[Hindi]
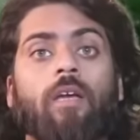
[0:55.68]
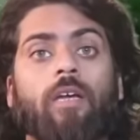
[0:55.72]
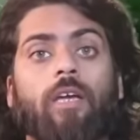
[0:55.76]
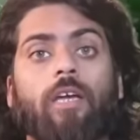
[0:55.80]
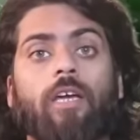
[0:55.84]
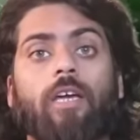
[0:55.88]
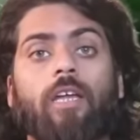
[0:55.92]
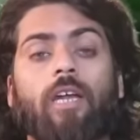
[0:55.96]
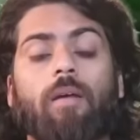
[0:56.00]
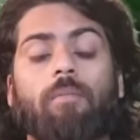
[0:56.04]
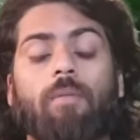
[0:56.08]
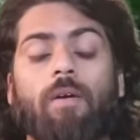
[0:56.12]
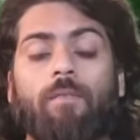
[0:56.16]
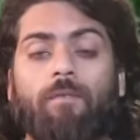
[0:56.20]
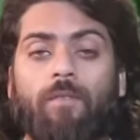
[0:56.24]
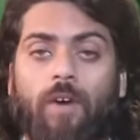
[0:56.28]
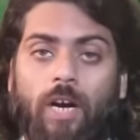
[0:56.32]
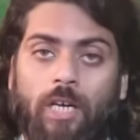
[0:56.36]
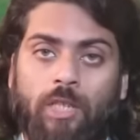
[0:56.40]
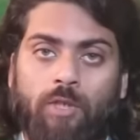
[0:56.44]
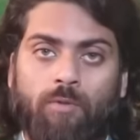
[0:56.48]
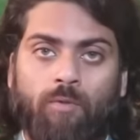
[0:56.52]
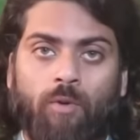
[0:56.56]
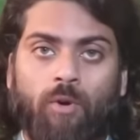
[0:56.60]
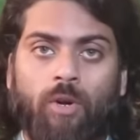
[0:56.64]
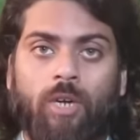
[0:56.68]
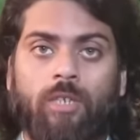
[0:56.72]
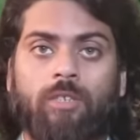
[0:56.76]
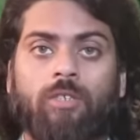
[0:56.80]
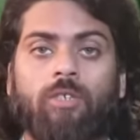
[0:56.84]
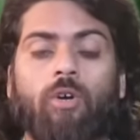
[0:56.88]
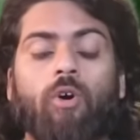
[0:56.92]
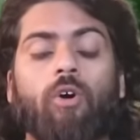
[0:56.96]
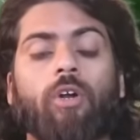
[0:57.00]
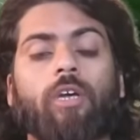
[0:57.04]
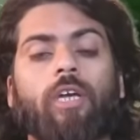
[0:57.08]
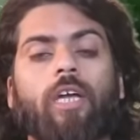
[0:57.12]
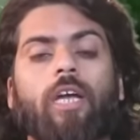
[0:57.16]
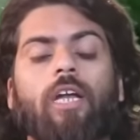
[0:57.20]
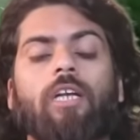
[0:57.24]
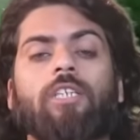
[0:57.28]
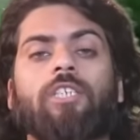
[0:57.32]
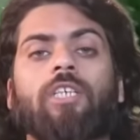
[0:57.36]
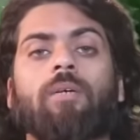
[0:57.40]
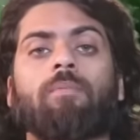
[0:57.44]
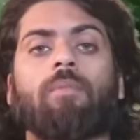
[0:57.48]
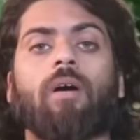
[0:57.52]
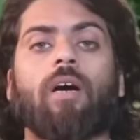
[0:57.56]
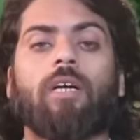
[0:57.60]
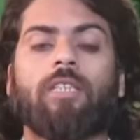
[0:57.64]
खीरे में फास्फोरस और
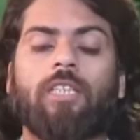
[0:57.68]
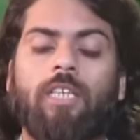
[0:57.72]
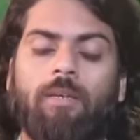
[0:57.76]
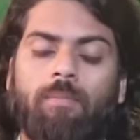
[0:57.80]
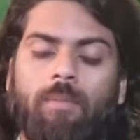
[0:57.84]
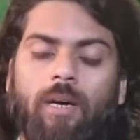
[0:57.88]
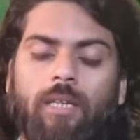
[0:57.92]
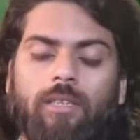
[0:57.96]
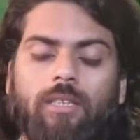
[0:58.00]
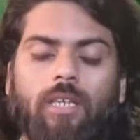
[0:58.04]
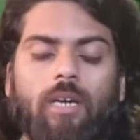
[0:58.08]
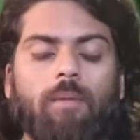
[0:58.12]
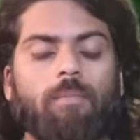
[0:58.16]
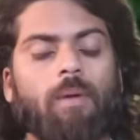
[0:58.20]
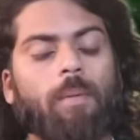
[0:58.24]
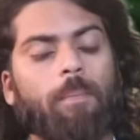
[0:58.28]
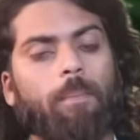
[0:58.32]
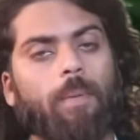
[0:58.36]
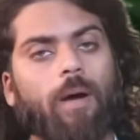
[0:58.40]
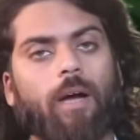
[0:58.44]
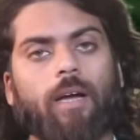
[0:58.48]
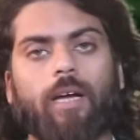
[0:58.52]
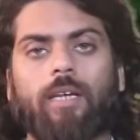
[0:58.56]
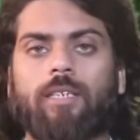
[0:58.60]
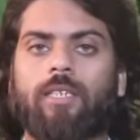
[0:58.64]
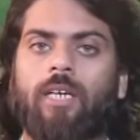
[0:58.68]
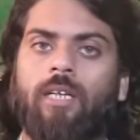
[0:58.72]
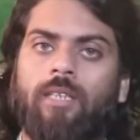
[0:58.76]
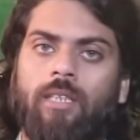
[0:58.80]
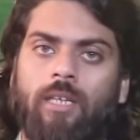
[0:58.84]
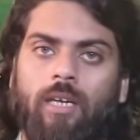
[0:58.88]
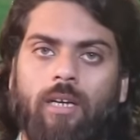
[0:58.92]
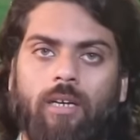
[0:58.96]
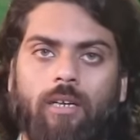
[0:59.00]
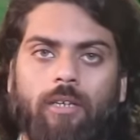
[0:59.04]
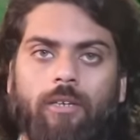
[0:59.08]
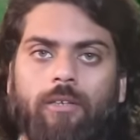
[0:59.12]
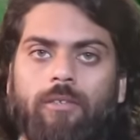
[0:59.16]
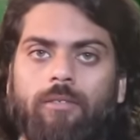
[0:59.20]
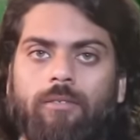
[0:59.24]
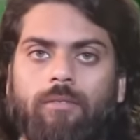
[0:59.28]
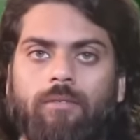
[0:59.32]
कैल्शियम अधिक मात्रा में पाया जाता है